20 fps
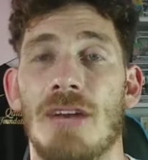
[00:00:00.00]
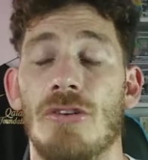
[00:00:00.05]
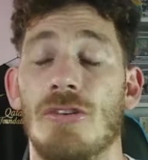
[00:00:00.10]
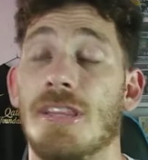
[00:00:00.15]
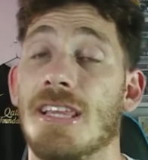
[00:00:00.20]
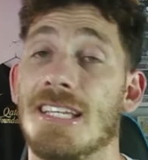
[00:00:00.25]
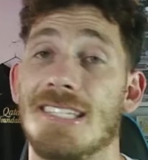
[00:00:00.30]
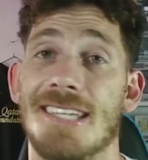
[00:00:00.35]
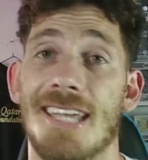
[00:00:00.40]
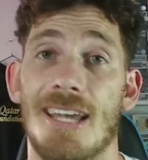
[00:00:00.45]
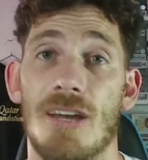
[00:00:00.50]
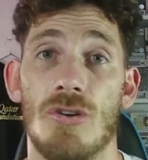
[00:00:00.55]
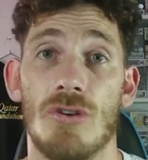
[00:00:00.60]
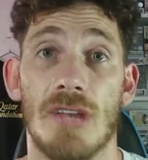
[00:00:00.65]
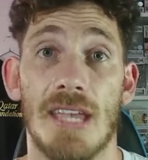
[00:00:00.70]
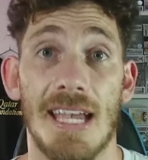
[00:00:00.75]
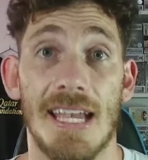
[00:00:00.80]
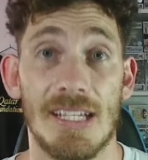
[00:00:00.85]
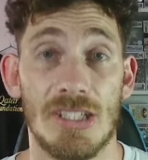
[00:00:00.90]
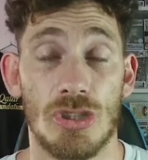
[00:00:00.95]
y deseo
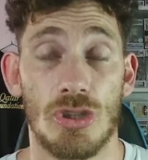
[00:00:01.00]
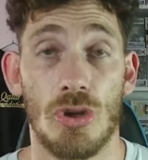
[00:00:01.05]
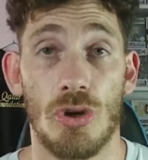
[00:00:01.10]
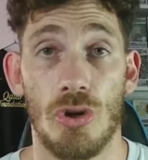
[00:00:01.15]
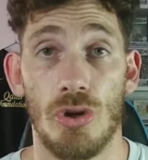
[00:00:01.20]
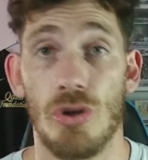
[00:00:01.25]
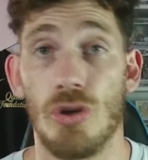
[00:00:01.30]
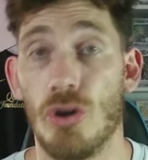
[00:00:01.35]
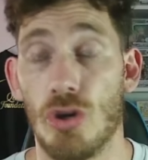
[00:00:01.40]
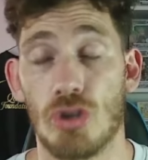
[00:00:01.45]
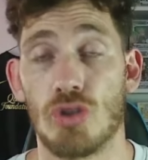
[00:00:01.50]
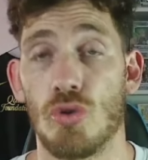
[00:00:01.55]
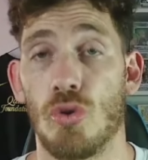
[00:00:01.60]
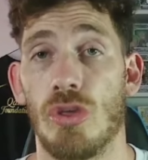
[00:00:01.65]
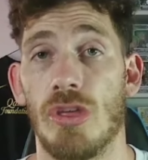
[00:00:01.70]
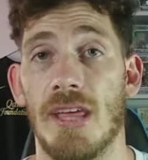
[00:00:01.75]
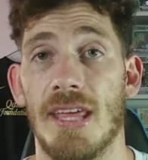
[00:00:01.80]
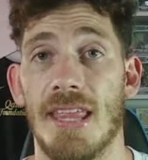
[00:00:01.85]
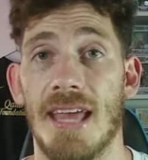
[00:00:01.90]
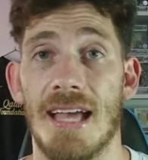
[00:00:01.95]
que esto no
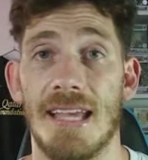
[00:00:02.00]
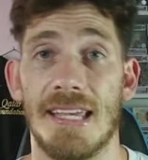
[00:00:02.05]
suceda.